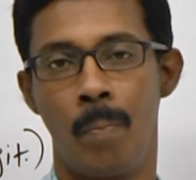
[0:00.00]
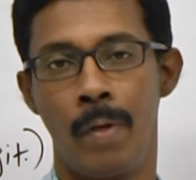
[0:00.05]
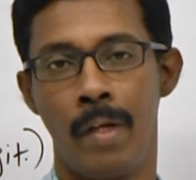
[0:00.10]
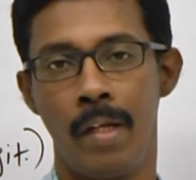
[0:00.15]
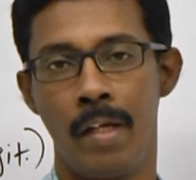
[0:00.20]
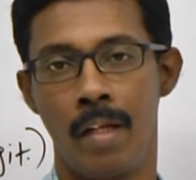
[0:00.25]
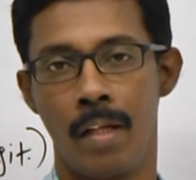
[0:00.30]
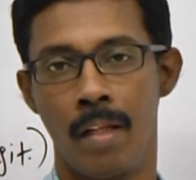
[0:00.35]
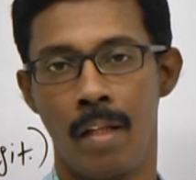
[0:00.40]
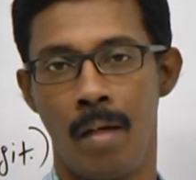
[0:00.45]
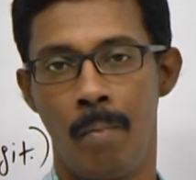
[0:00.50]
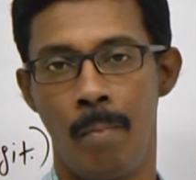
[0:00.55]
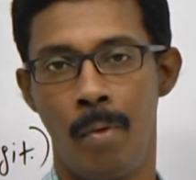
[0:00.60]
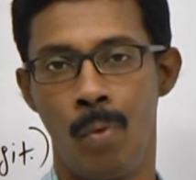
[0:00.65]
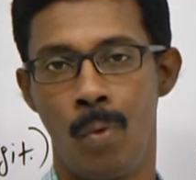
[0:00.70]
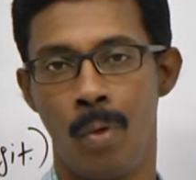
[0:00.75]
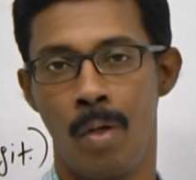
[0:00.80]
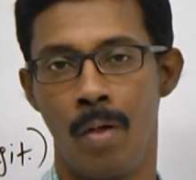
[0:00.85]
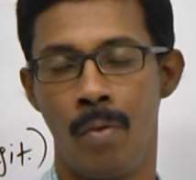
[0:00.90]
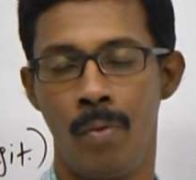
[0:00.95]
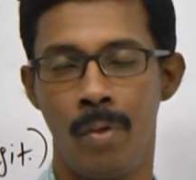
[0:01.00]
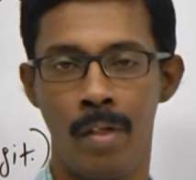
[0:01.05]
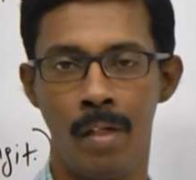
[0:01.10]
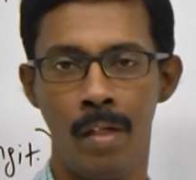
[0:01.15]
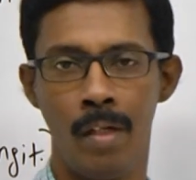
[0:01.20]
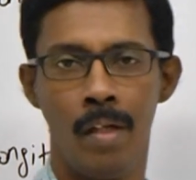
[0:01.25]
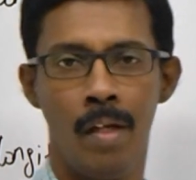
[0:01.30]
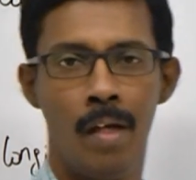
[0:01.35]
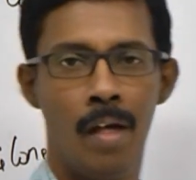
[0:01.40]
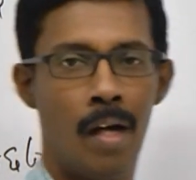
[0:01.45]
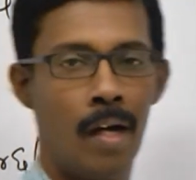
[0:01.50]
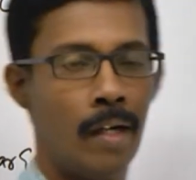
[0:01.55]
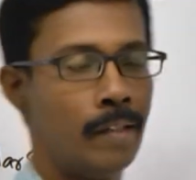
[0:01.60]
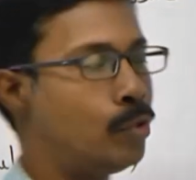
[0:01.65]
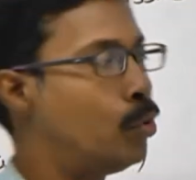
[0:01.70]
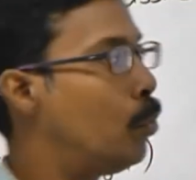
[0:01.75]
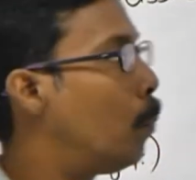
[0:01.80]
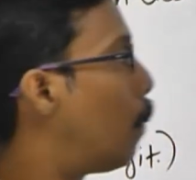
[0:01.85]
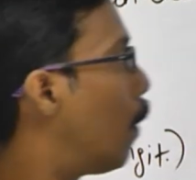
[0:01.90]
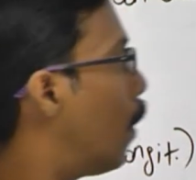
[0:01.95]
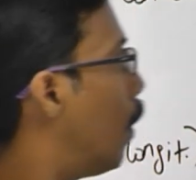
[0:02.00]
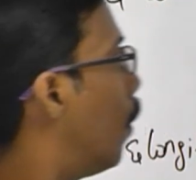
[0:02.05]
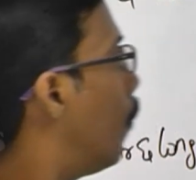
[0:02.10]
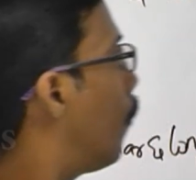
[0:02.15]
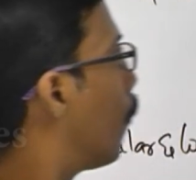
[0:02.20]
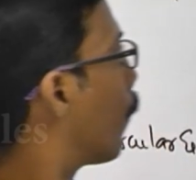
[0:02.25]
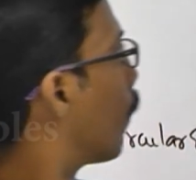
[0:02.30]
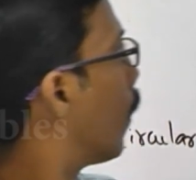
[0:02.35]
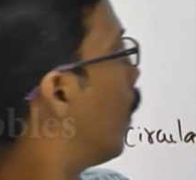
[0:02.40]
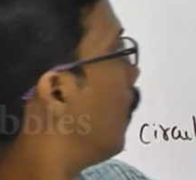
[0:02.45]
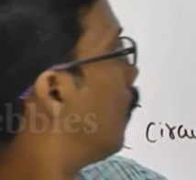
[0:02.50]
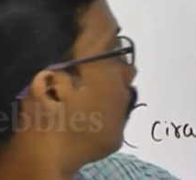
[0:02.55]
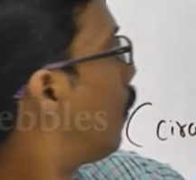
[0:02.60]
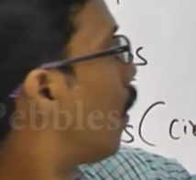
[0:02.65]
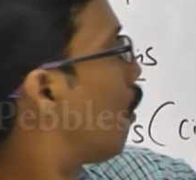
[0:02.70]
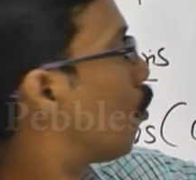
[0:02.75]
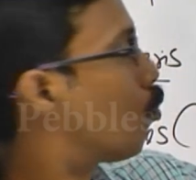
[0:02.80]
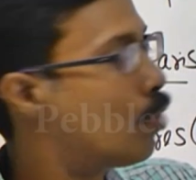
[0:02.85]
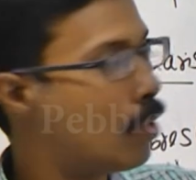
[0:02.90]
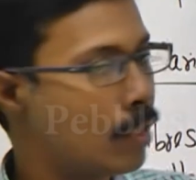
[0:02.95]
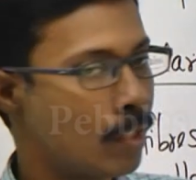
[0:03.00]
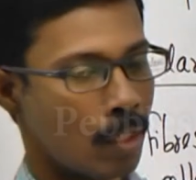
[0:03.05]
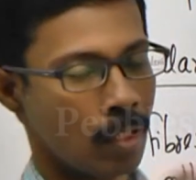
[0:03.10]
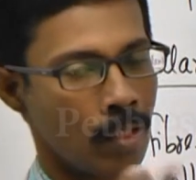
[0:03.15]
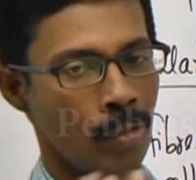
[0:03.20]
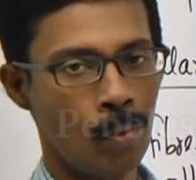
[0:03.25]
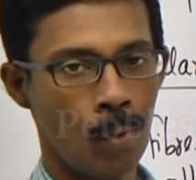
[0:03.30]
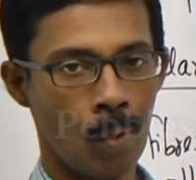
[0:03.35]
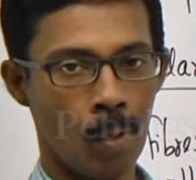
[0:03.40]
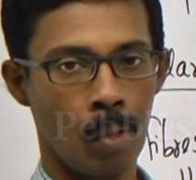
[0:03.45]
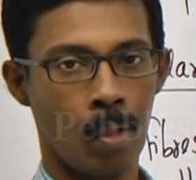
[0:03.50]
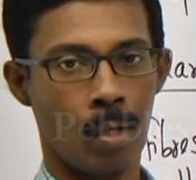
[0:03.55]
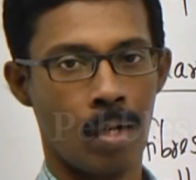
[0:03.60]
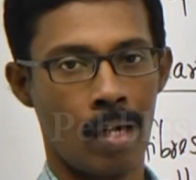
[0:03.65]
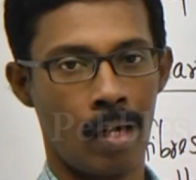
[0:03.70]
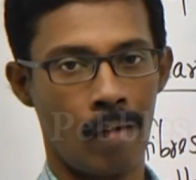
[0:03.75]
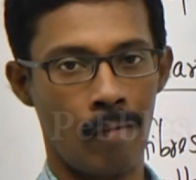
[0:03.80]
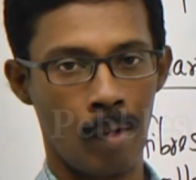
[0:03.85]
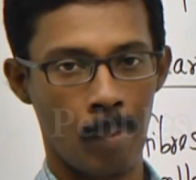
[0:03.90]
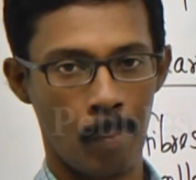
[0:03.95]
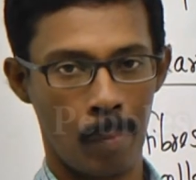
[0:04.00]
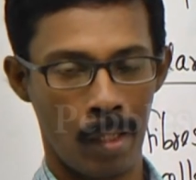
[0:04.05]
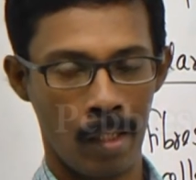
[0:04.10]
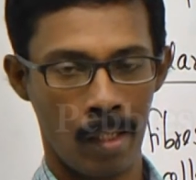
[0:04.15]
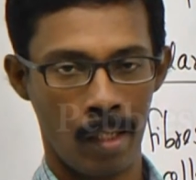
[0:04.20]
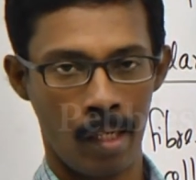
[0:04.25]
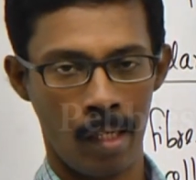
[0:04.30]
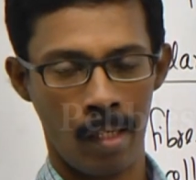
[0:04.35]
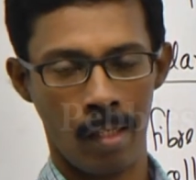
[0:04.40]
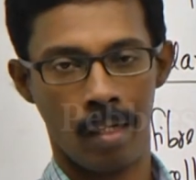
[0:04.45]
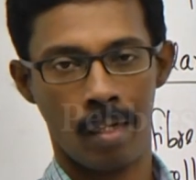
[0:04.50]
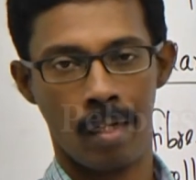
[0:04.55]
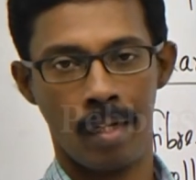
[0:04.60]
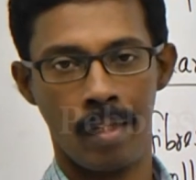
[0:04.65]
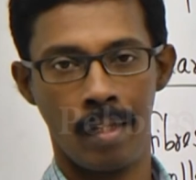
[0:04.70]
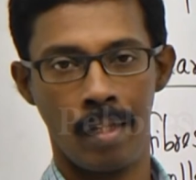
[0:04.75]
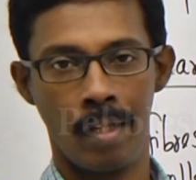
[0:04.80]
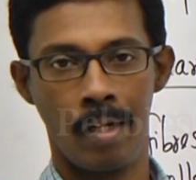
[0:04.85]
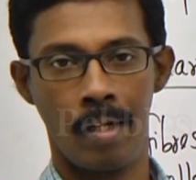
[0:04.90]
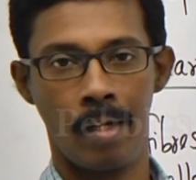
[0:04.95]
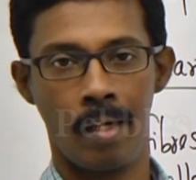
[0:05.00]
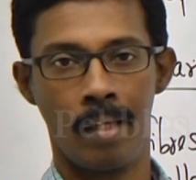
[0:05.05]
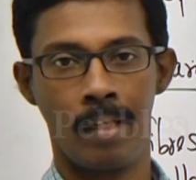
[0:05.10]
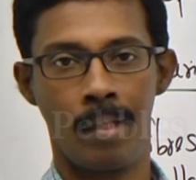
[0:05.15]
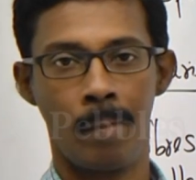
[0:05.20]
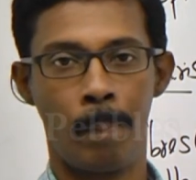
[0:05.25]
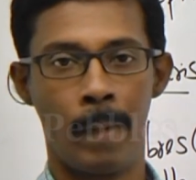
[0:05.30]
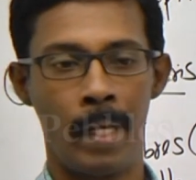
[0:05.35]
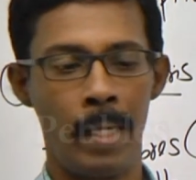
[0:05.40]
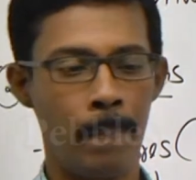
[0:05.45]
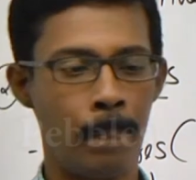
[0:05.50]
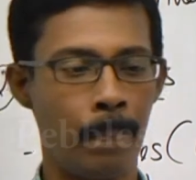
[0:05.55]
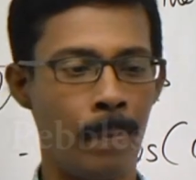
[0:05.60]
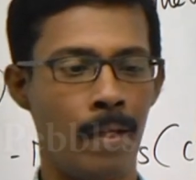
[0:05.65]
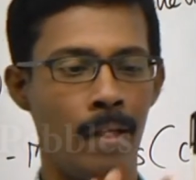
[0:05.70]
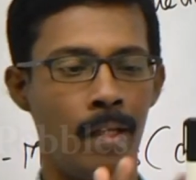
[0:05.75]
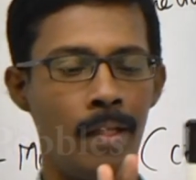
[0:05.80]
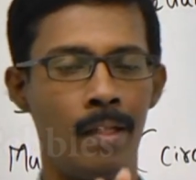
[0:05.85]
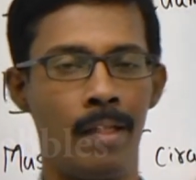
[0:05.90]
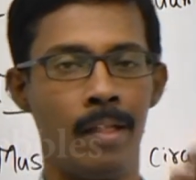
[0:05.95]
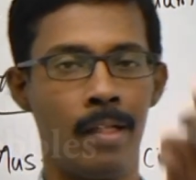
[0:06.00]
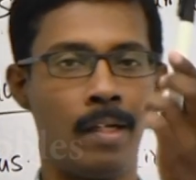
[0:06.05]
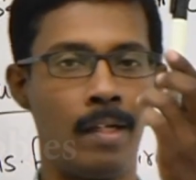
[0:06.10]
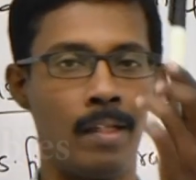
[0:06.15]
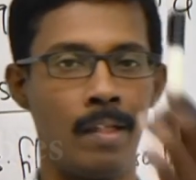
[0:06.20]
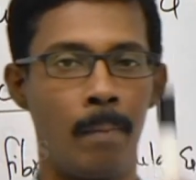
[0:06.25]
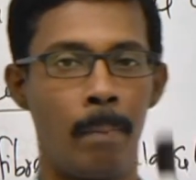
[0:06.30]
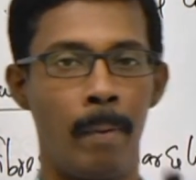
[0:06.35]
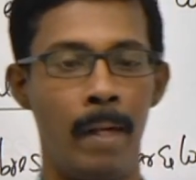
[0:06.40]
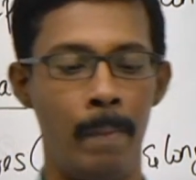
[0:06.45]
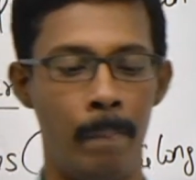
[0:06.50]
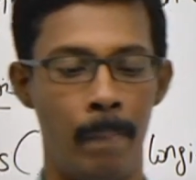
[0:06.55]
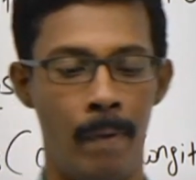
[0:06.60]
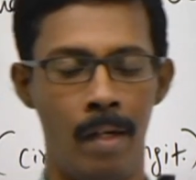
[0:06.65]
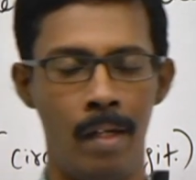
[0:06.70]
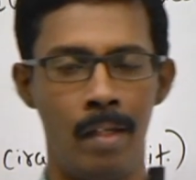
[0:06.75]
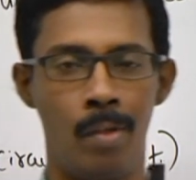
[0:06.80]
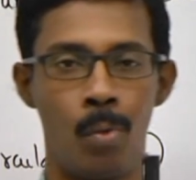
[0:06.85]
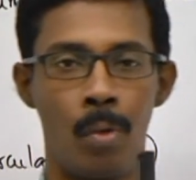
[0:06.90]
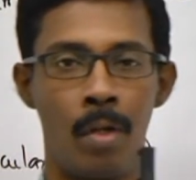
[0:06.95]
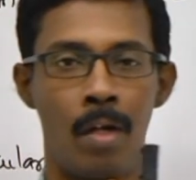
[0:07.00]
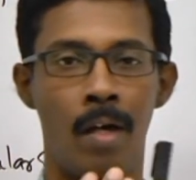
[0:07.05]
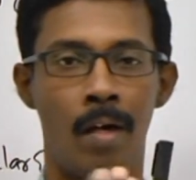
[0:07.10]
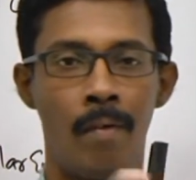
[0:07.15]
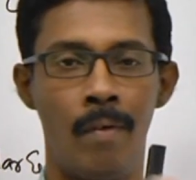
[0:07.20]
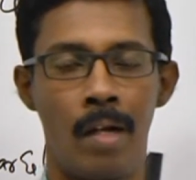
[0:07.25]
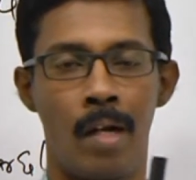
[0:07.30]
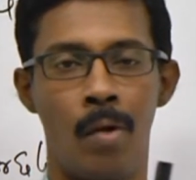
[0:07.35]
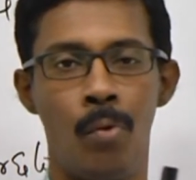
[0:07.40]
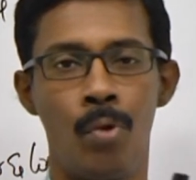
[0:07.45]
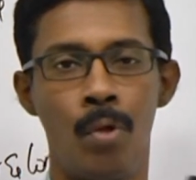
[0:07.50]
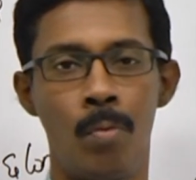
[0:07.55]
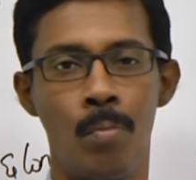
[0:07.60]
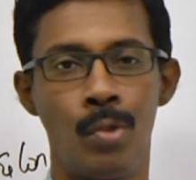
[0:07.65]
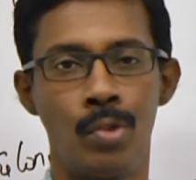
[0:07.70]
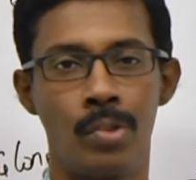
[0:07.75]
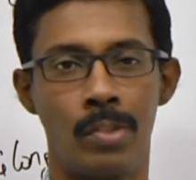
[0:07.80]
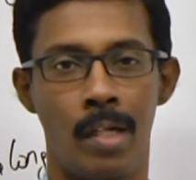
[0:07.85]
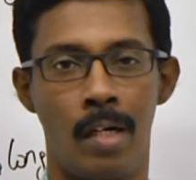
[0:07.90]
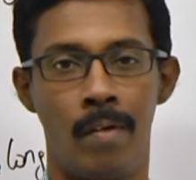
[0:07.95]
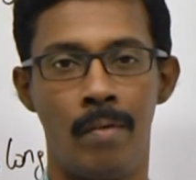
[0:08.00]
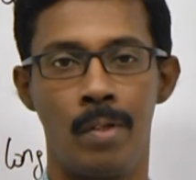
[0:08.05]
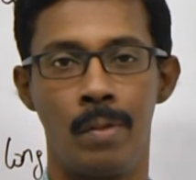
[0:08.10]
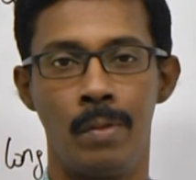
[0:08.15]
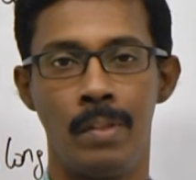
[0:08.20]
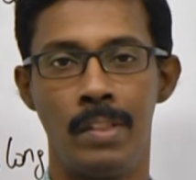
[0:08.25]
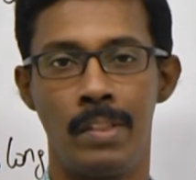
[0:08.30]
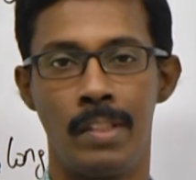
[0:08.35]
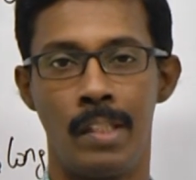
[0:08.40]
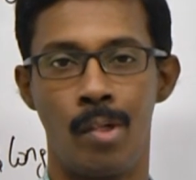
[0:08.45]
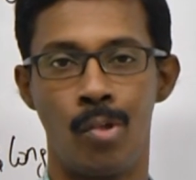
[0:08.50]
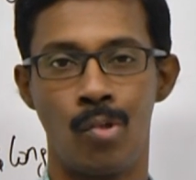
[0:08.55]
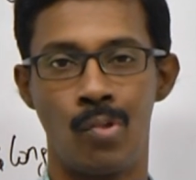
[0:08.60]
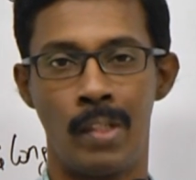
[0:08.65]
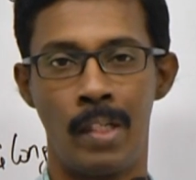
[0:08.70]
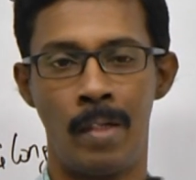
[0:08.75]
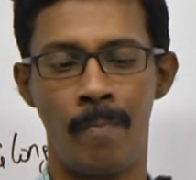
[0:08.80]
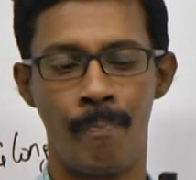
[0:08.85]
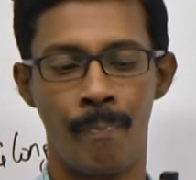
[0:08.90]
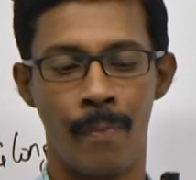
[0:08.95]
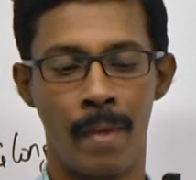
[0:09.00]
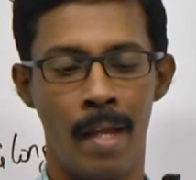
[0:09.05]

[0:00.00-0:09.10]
அப்படிங்கிறத நம்ம ஓரளவுக்கு அசியூம் பண்ணலாம் செரோசோங்கிறது ஒரு கவர் மாதிரி அந்த அந்த பைப்பு இதுதான் அந்த பைப்புனா இதோட கவர் அவுட்டர் மோஸ்ட் கவர் வந்து செரோசா